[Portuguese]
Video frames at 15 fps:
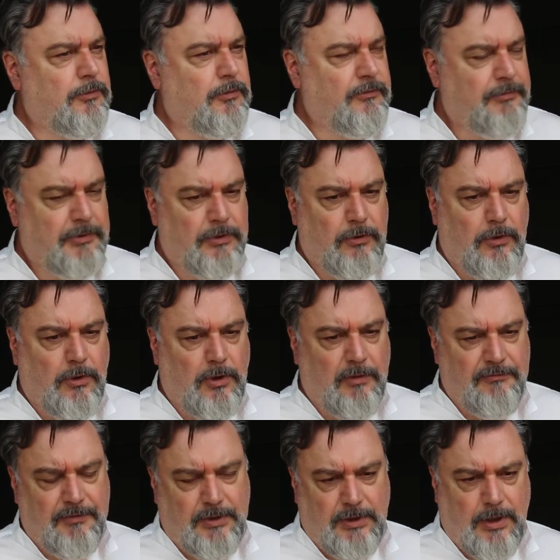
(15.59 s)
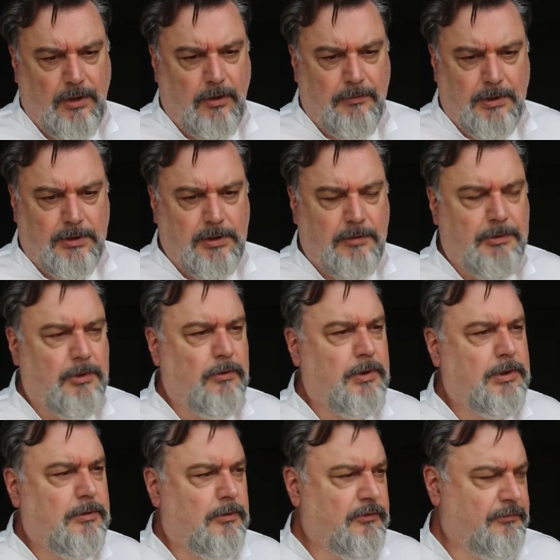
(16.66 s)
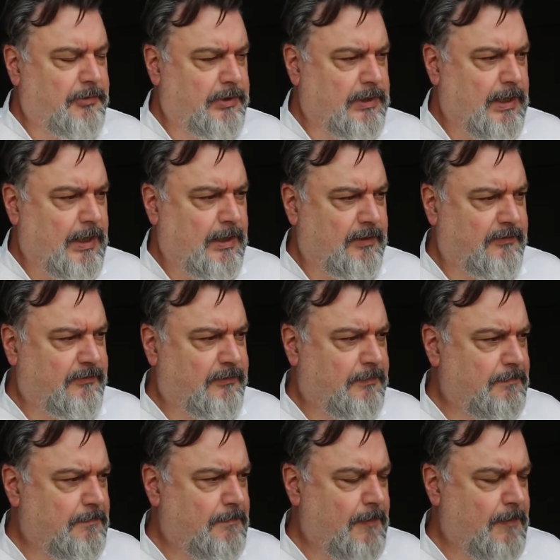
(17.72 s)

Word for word: 2009 e a obra terminou em 2010.